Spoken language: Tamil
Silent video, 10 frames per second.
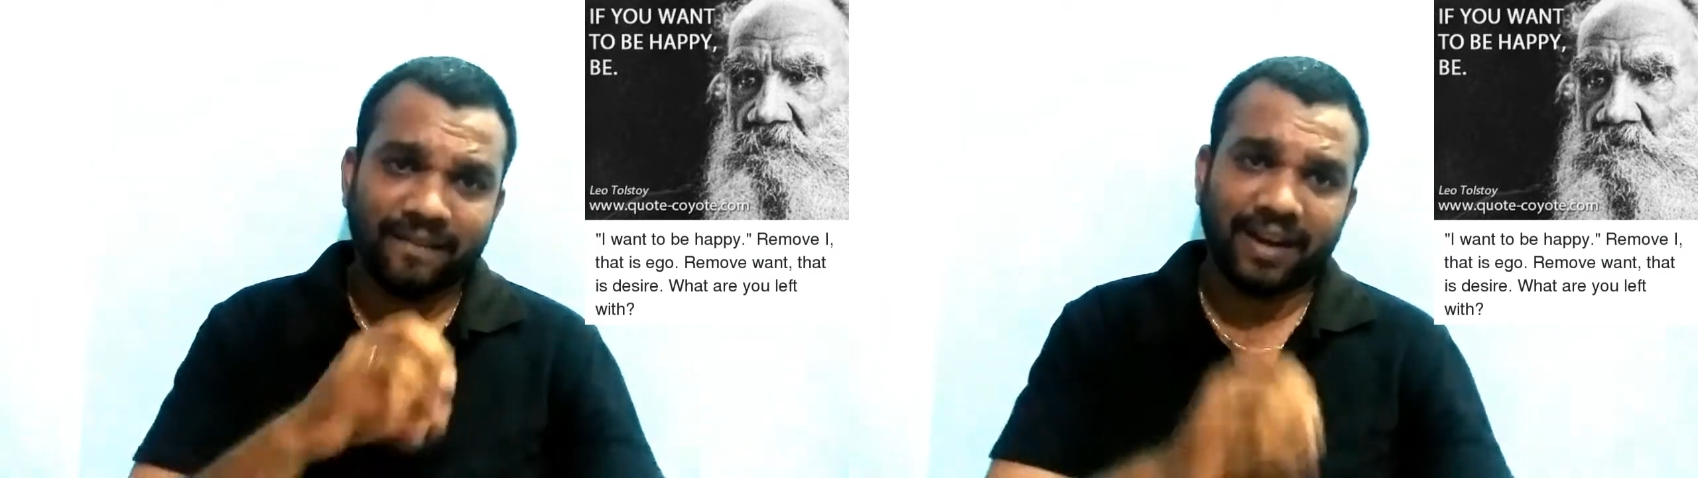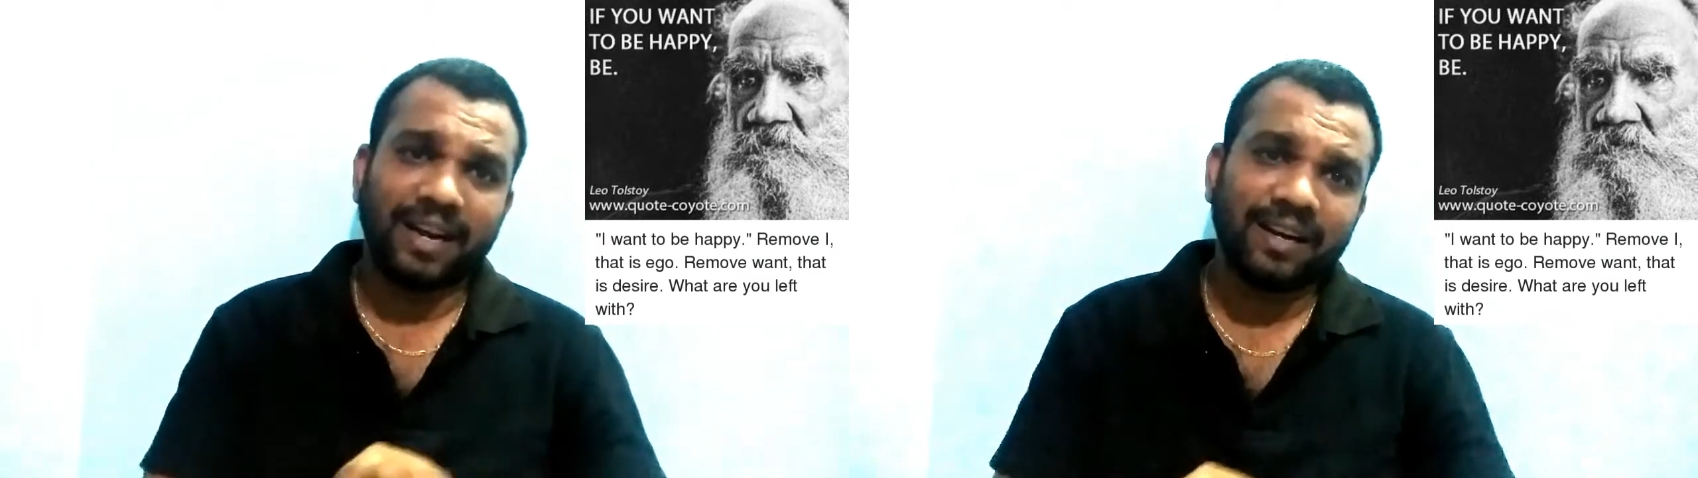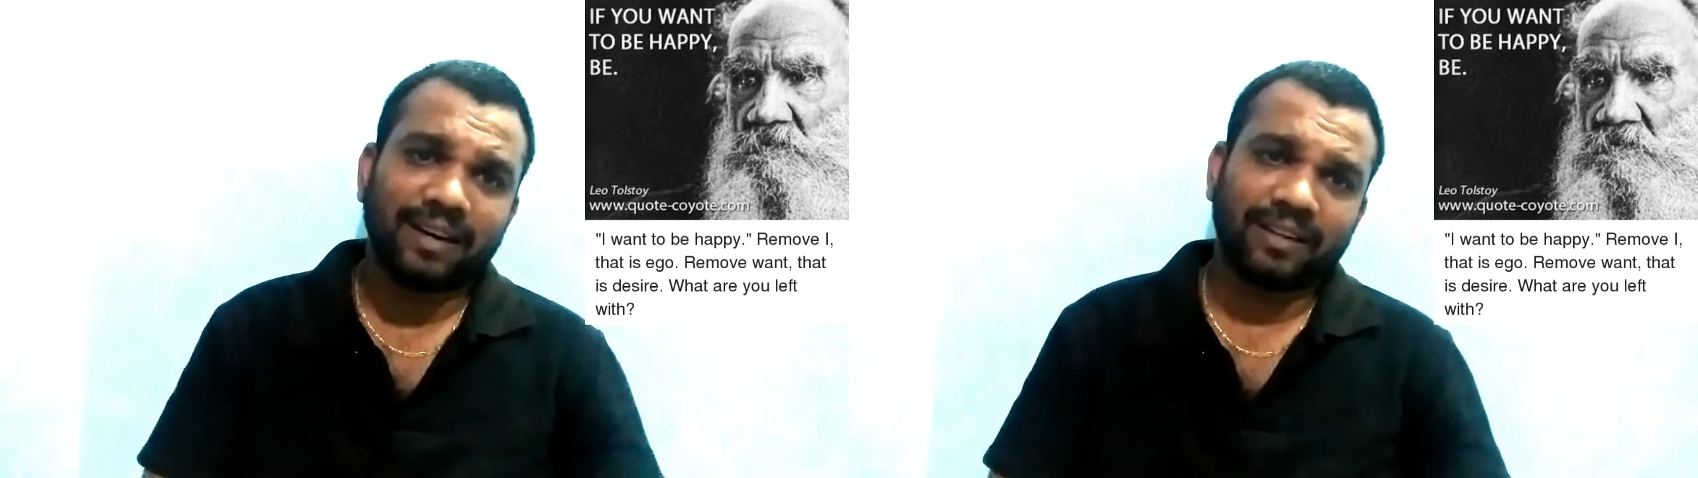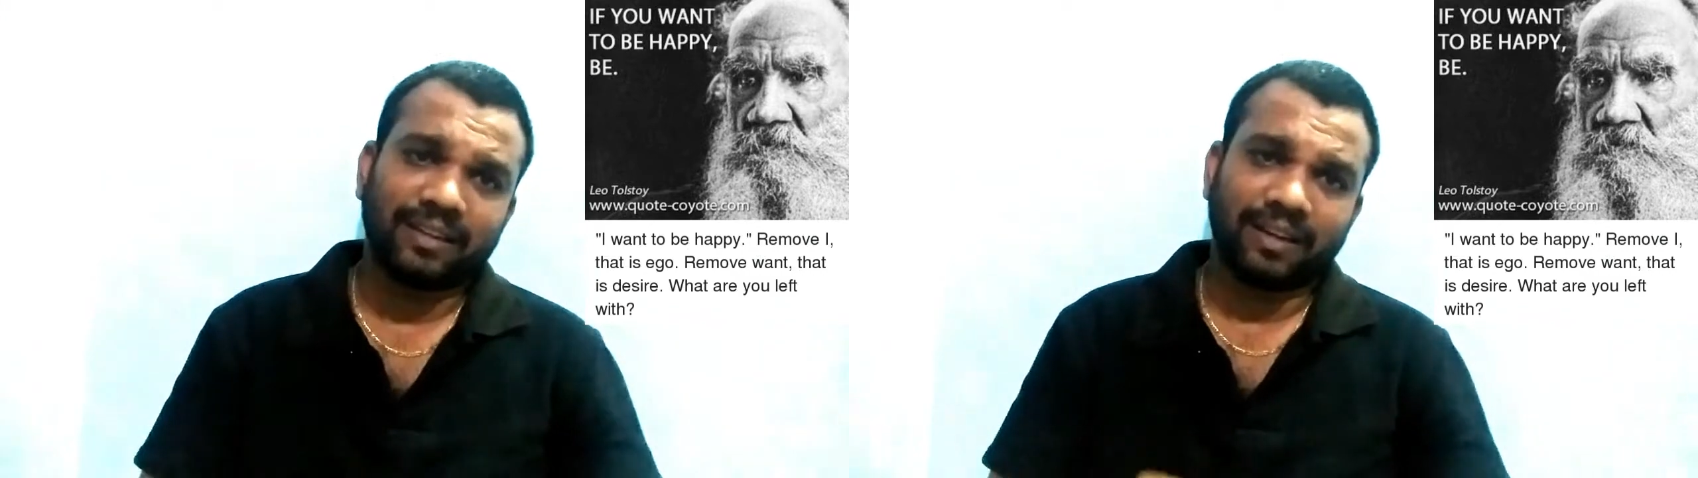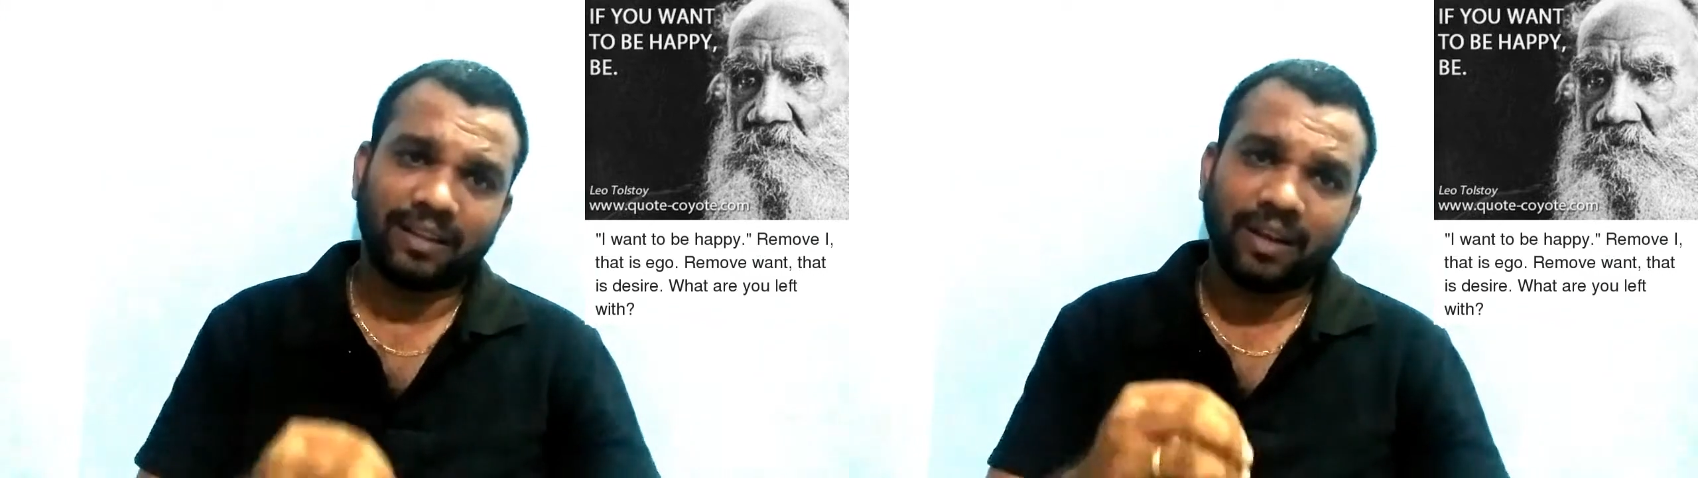விளையாண்டுட்டு இருந்த
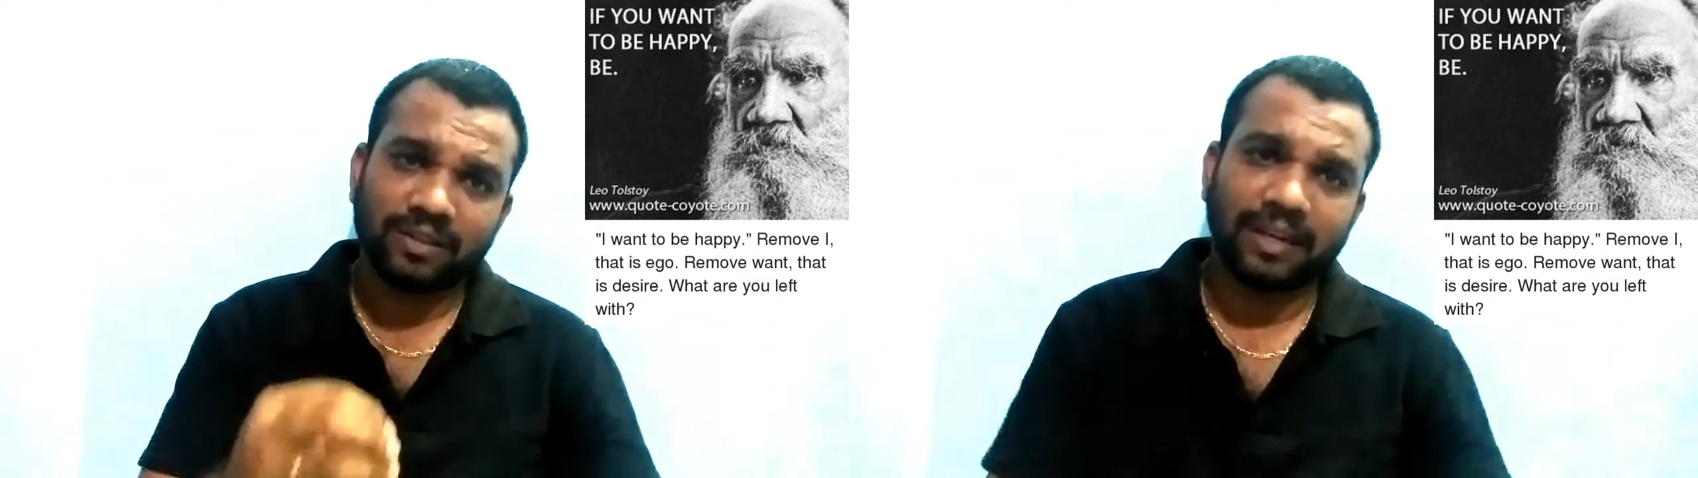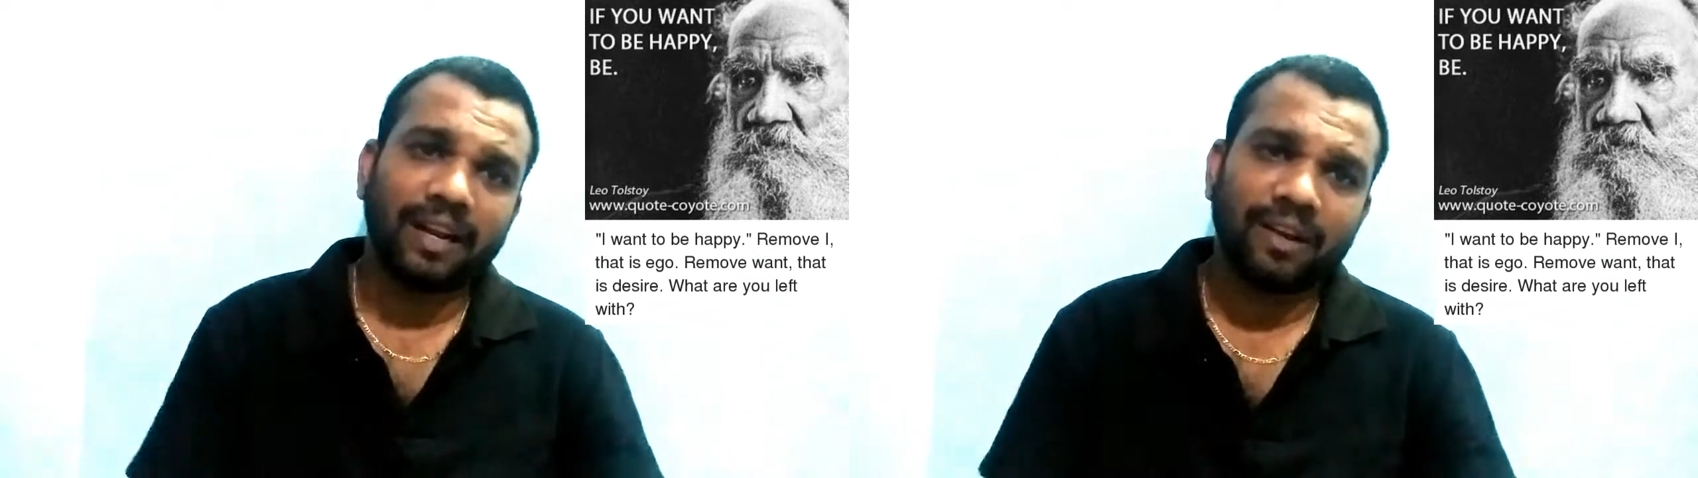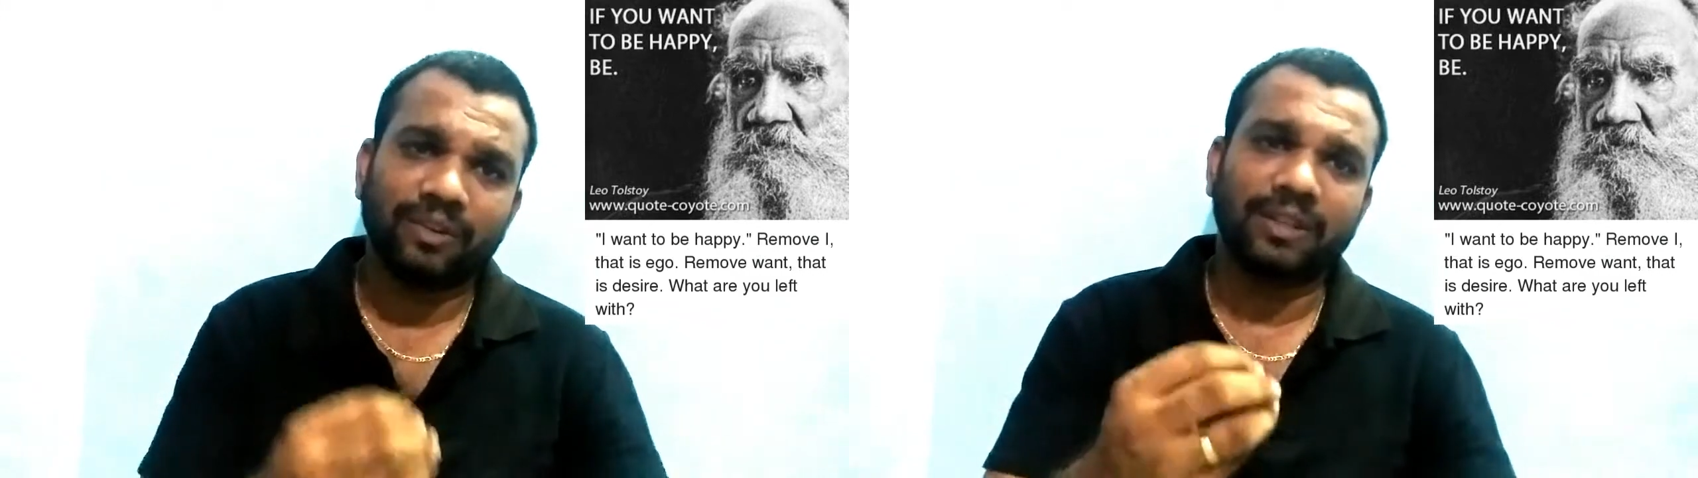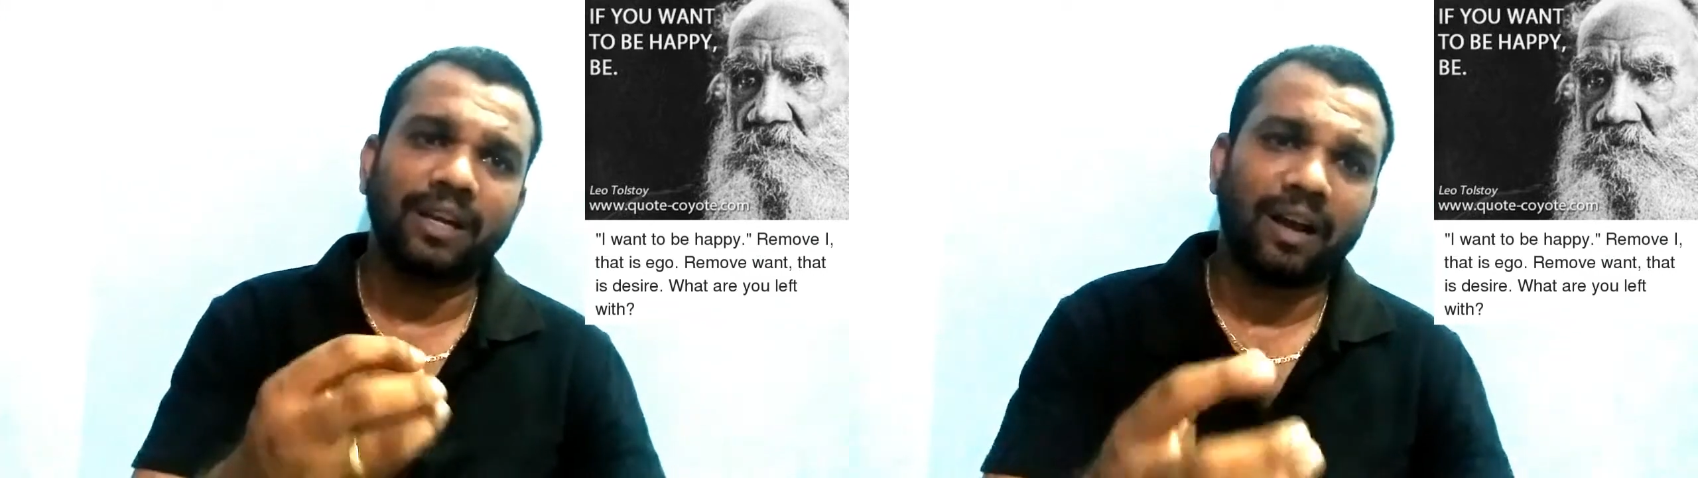குழந்தை சடனாக வந்து